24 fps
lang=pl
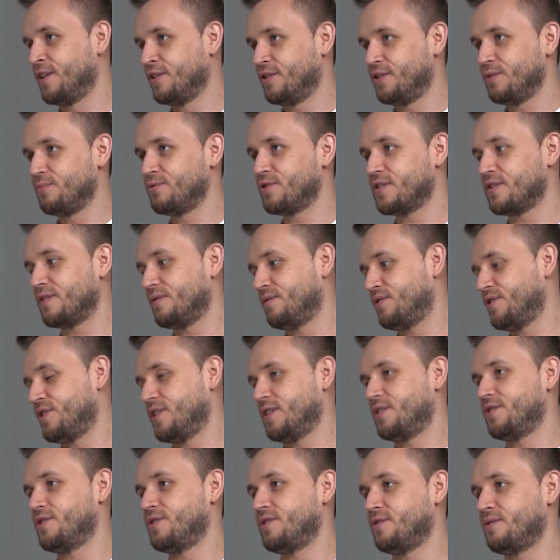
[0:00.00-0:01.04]
Tymczasem w
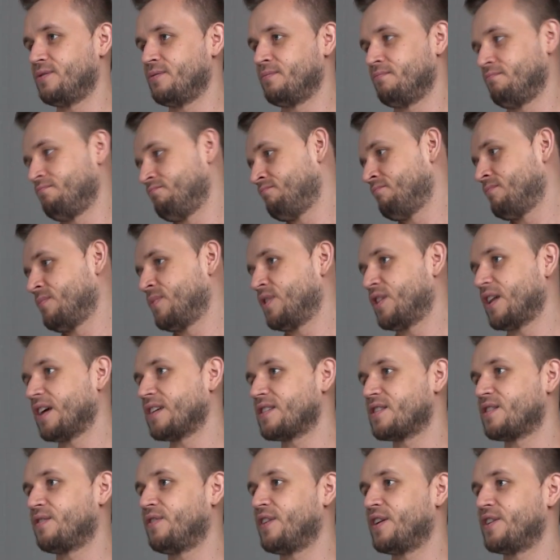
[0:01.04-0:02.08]
sieci
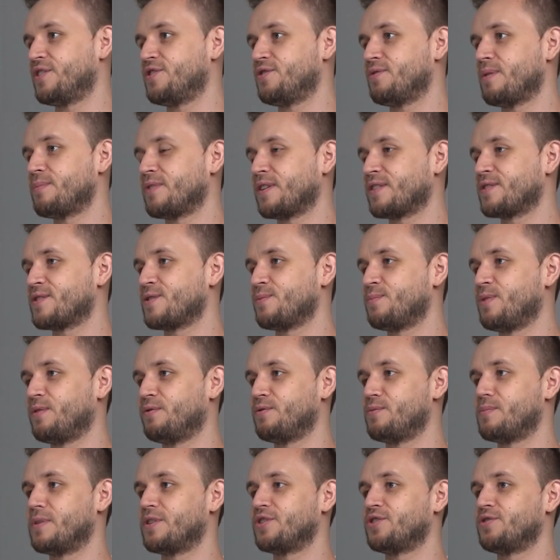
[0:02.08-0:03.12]
tak stwierdziłem, tak sobie
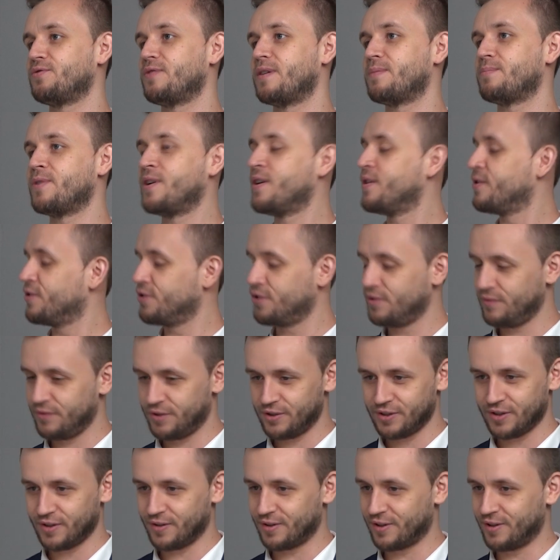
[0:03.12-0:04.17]
wymarzyłem.
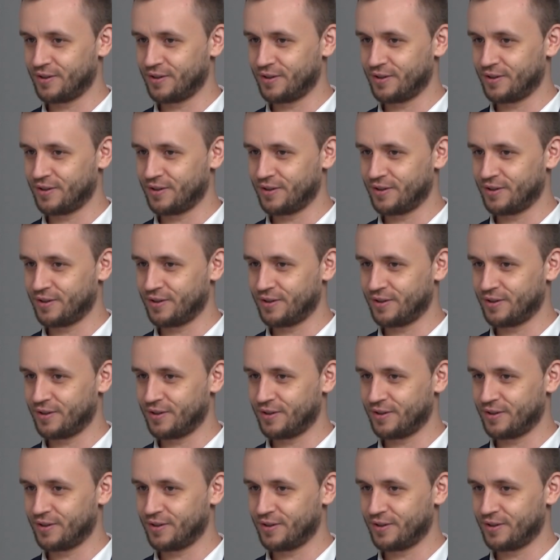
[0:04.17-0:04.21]
Oczywiście